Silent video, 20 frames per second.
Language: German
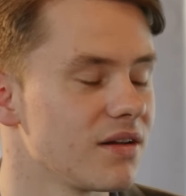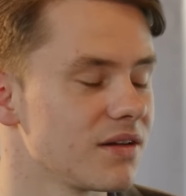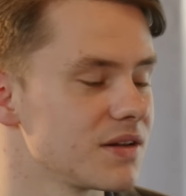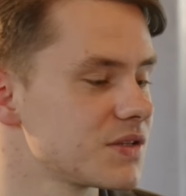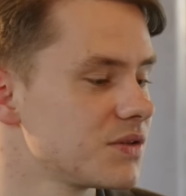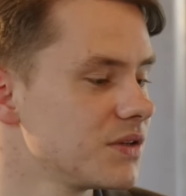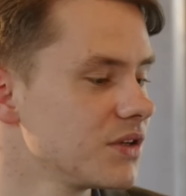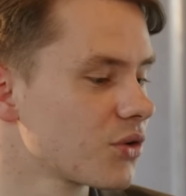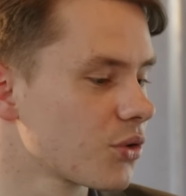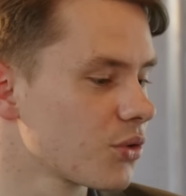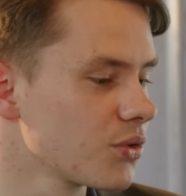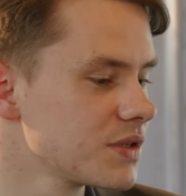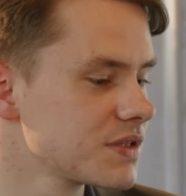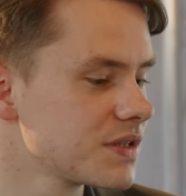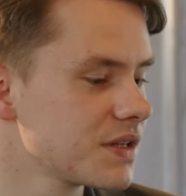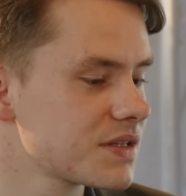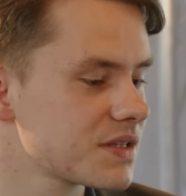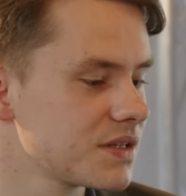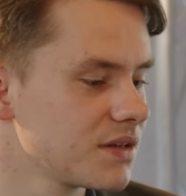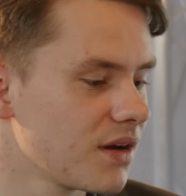Also die ja. Grünen
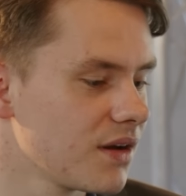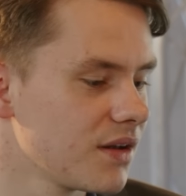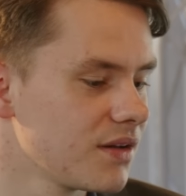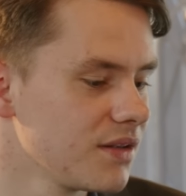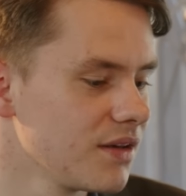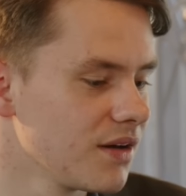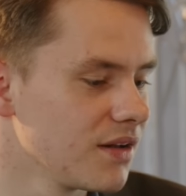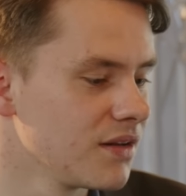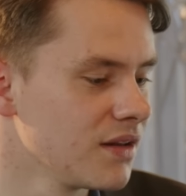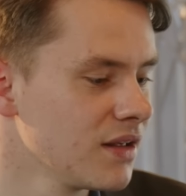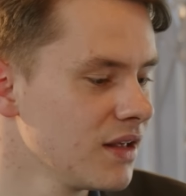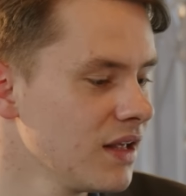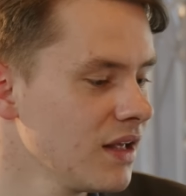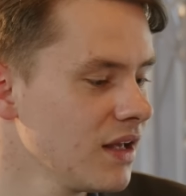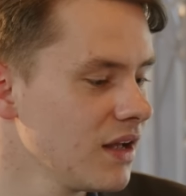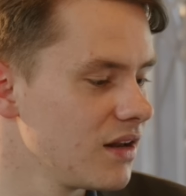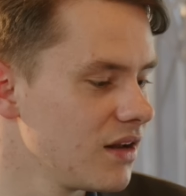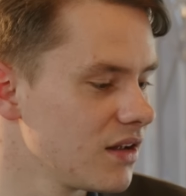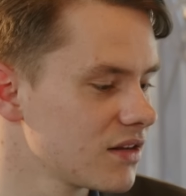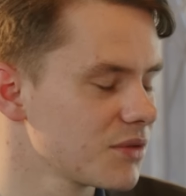sitzen ja in ihren
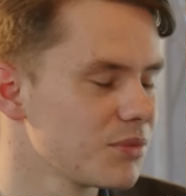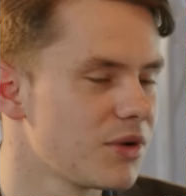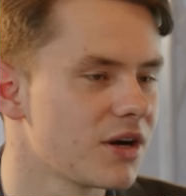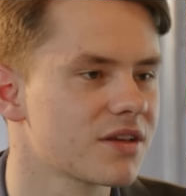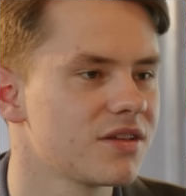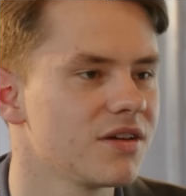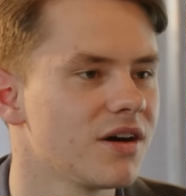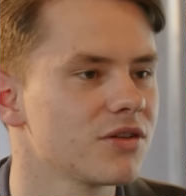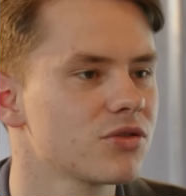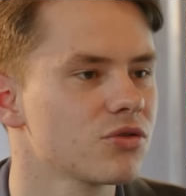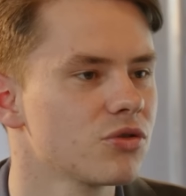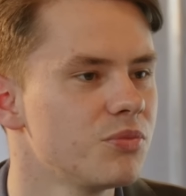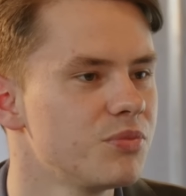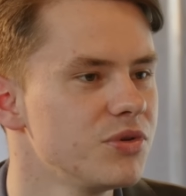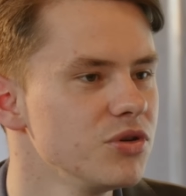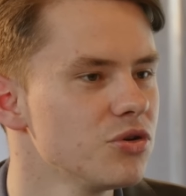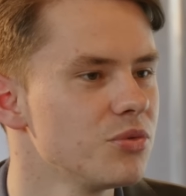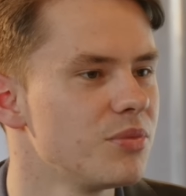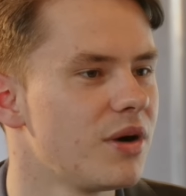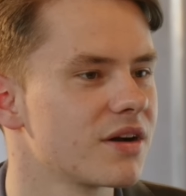Latte Macchiato
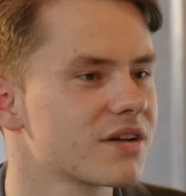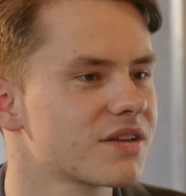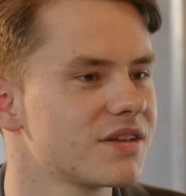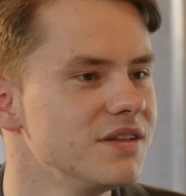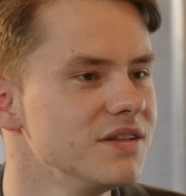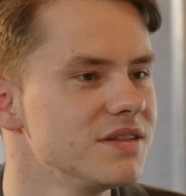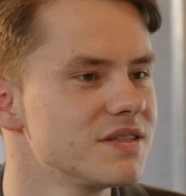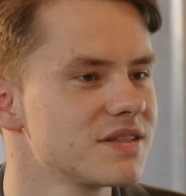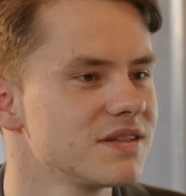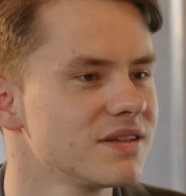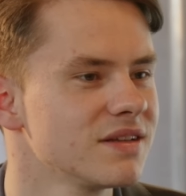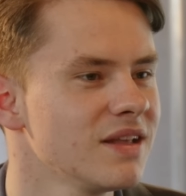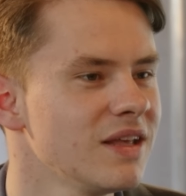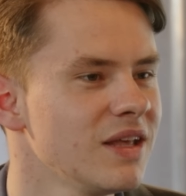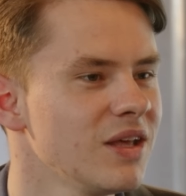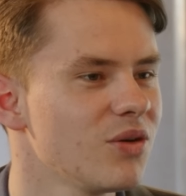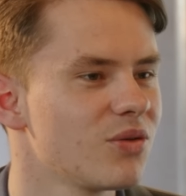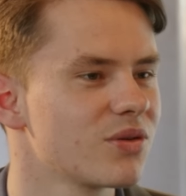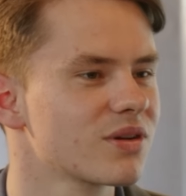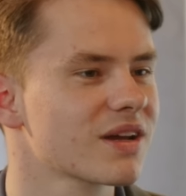Biomarktkiezen
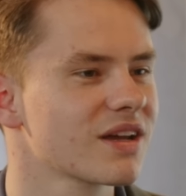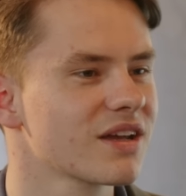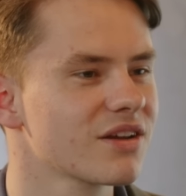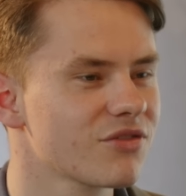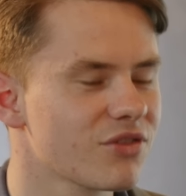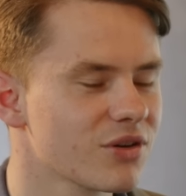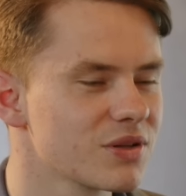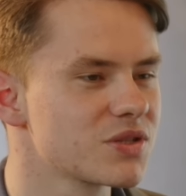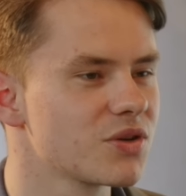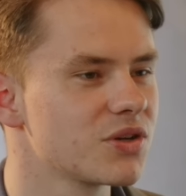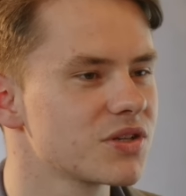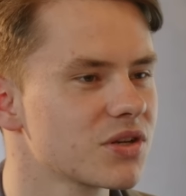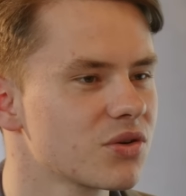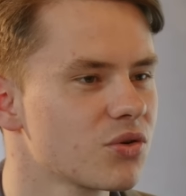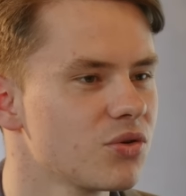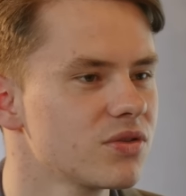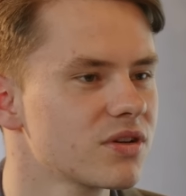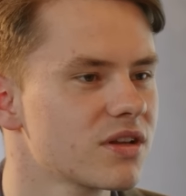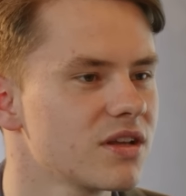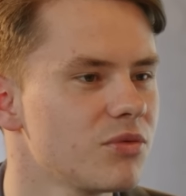ja. und kriegen von solchen
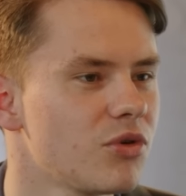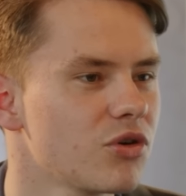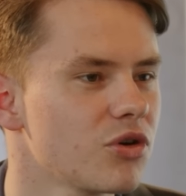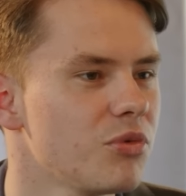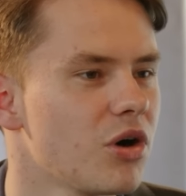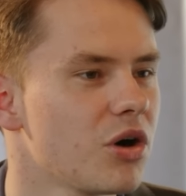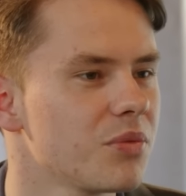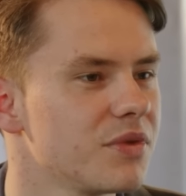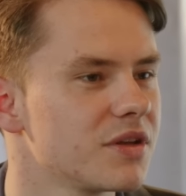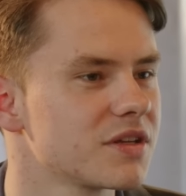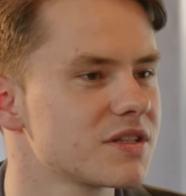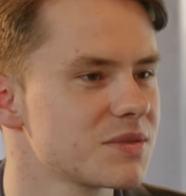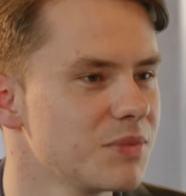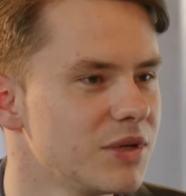Kundgebungen überhaupt nichts